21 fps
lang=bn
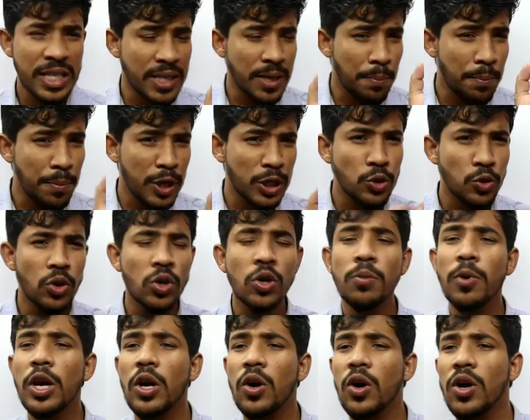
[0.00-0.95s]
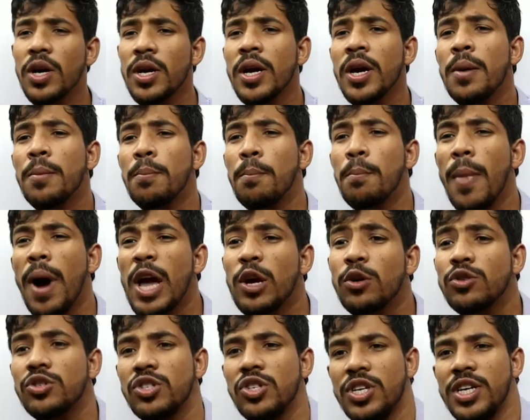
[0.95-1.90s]
সেই পেশুকে বলা হয়
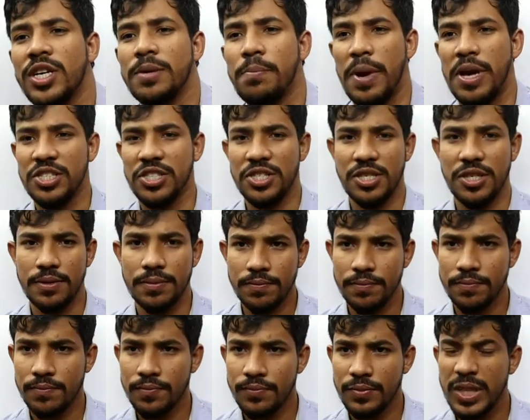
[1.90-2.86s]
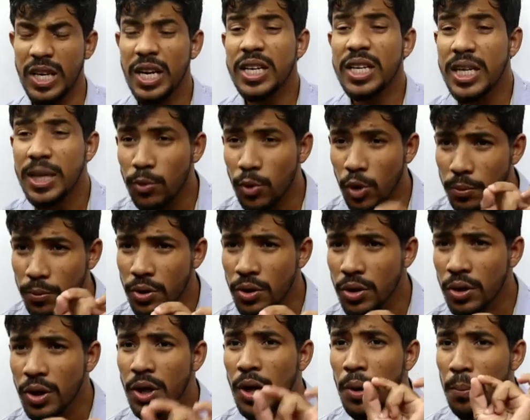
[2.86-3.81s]
মায়োজেনিক পেশি কি বলবো
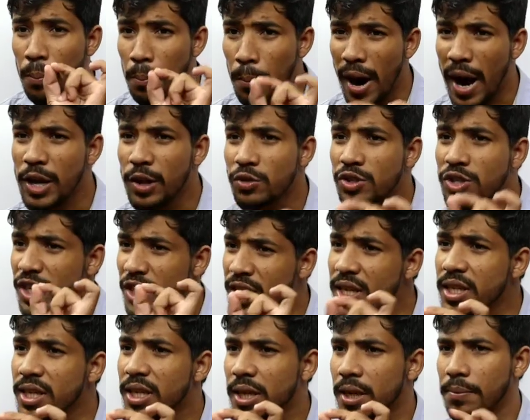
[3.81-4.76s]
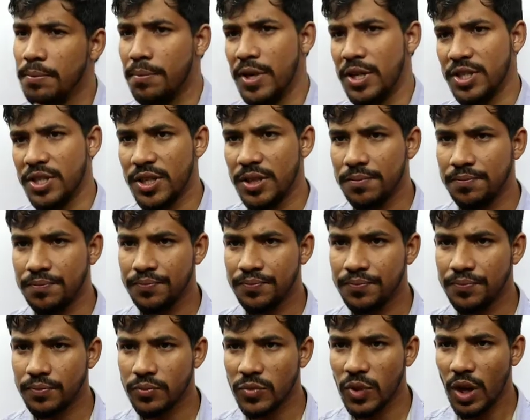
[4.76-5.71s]
মায়োজেনিক পেশি
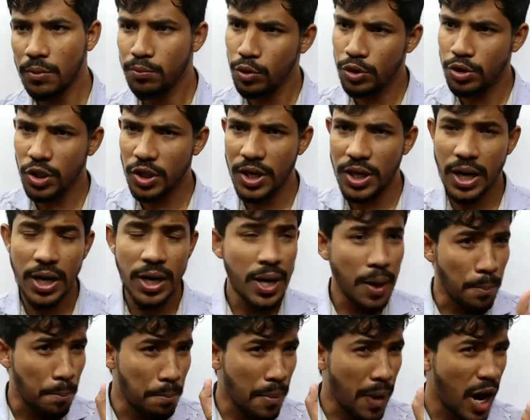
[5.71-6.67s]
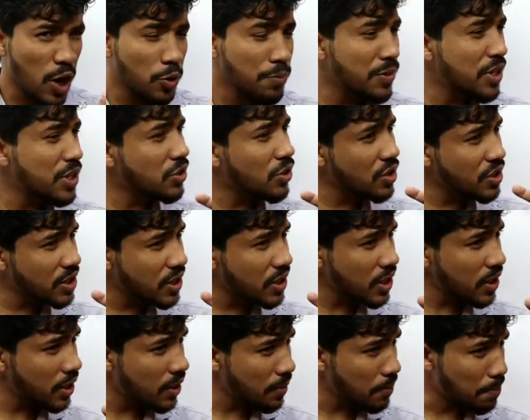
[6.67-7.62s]
বুঝছো কিনা মায়ো মিন্স হচ্ছে
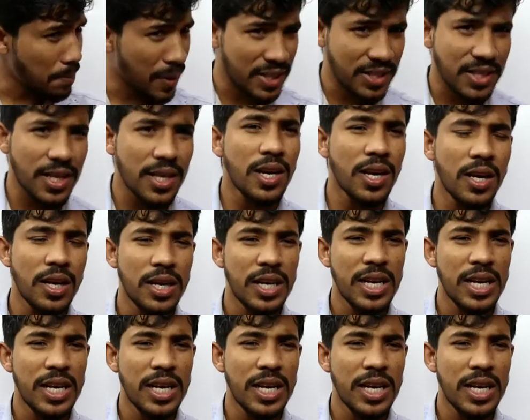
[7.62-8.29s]
মাসেল